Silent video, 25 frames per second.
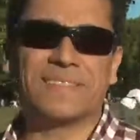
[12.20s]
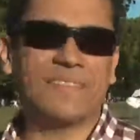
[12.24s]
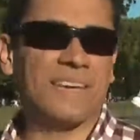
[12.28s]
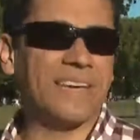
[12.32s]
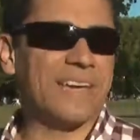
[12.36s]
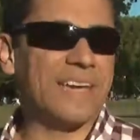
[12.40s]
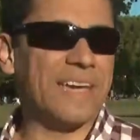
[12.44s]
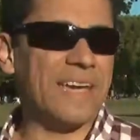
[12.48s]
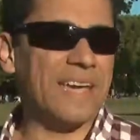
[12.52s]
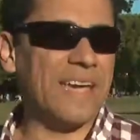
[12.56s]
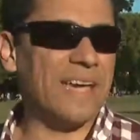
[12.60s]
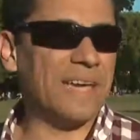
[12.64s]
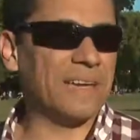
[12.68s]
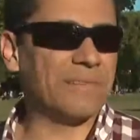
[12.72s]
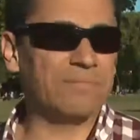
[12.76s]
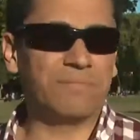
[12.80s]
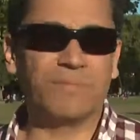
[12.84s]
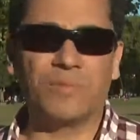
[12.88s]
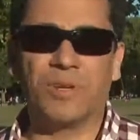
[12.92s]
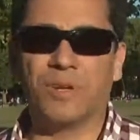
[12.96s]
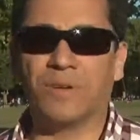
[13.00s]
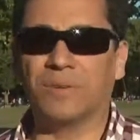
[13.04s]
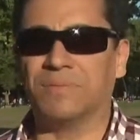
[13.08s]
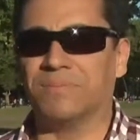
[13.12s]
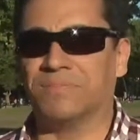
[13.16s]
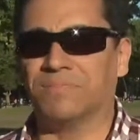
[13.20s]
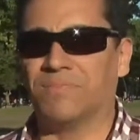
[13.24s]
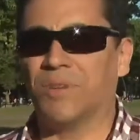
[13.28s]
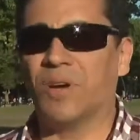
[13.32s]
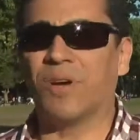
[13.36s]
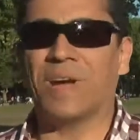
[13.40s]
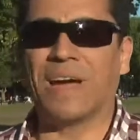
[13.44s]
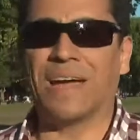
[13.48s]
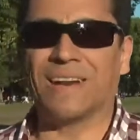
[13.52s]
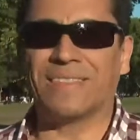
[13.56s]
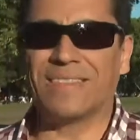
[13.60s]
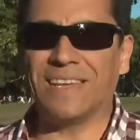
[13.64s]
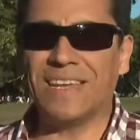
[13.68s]
de los
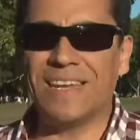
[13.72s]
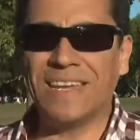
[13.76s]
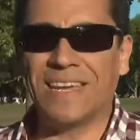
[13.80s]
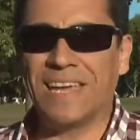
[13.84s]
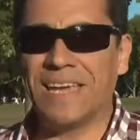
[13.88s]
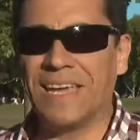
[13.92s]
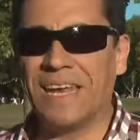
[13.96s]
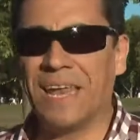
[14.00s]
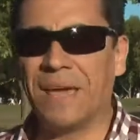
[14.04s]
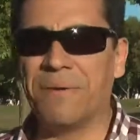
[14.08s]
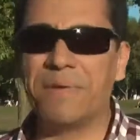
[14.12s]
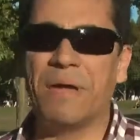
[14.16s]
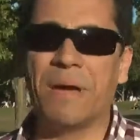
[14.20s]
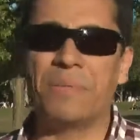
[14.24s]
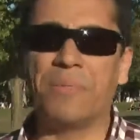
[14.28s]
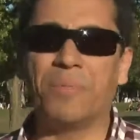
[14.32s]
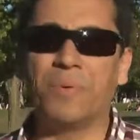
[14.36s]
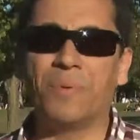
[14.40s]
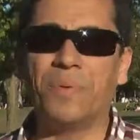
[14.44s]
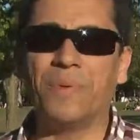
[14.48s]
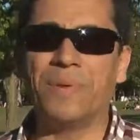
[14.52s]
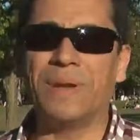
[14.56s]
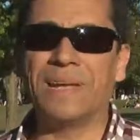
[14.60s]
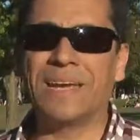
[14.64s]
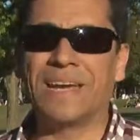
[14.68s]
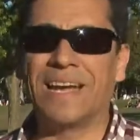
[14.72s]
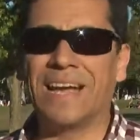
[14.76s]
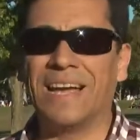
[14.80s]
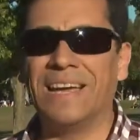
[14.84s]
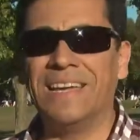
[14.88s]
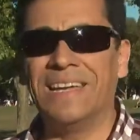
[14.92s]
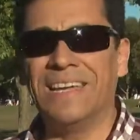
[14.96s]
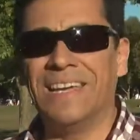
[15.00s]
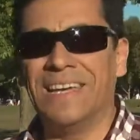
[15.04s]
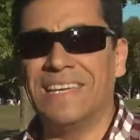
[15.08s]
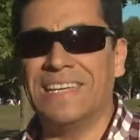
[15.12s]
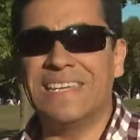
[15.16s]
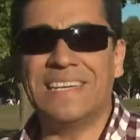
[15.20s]
carteles que hay en la vía pública
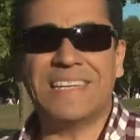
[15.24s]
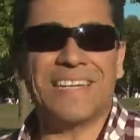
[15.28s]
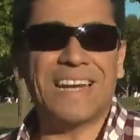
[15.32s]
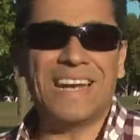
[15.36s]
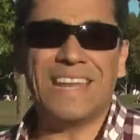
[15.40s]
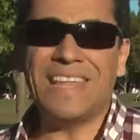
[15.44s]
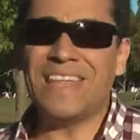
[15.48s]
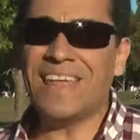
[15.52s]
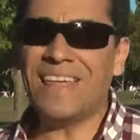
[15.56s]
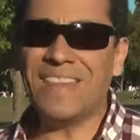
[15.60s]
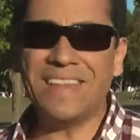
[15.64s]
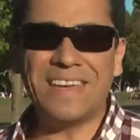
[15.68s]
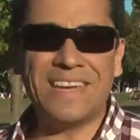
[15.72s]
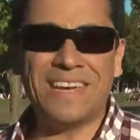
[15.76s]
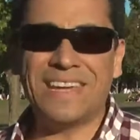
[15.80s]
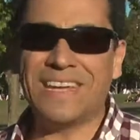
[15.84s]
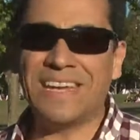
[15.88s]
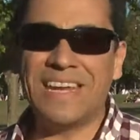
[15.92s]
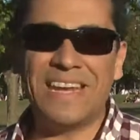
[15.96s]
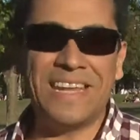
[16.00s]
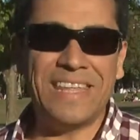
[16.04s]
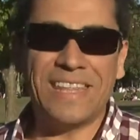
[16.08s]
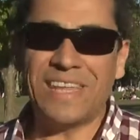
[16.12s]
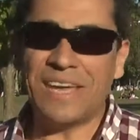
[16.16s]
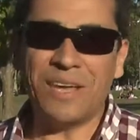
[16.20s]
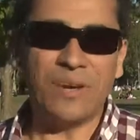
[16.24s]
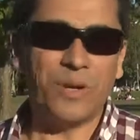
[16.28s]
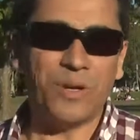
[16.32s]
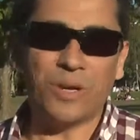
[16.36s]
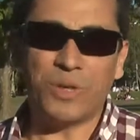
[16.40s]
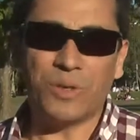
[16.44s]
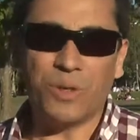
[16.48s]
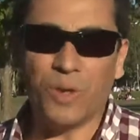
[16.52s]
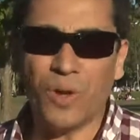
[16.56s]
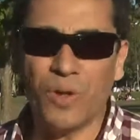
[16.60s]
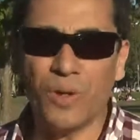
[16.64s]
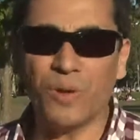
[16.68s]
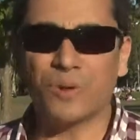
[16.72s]
y en realidad en el ideario de
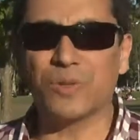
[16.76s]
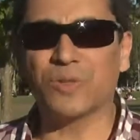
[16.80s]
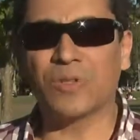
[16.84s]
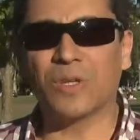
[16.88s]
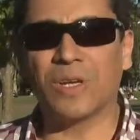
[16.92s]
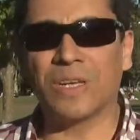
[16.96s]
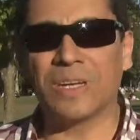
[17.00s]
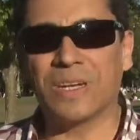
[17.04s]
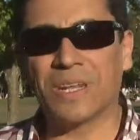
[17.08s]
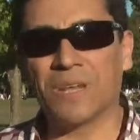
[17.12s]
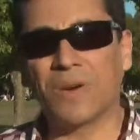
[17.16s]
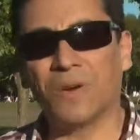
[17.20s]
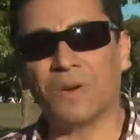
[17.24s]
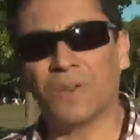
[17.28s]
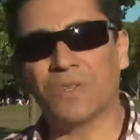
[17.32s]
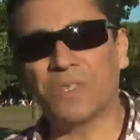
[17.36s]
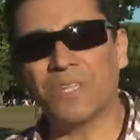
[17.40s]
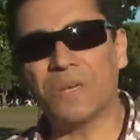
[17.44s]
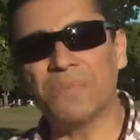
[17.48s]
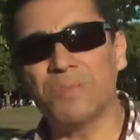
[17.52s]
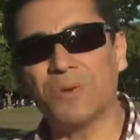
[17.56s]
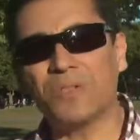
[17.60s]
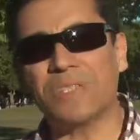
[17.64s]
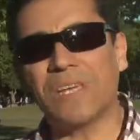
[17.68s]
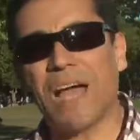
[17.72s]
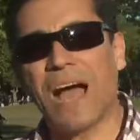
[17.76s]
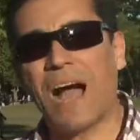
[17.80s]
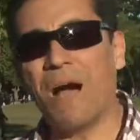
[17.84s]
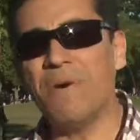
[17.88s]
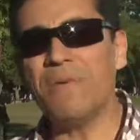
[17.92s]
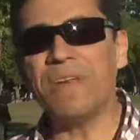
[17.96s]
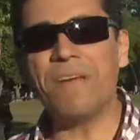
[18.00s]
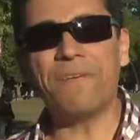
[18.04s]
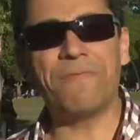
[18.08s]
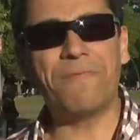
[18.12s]
todos reconocemos a una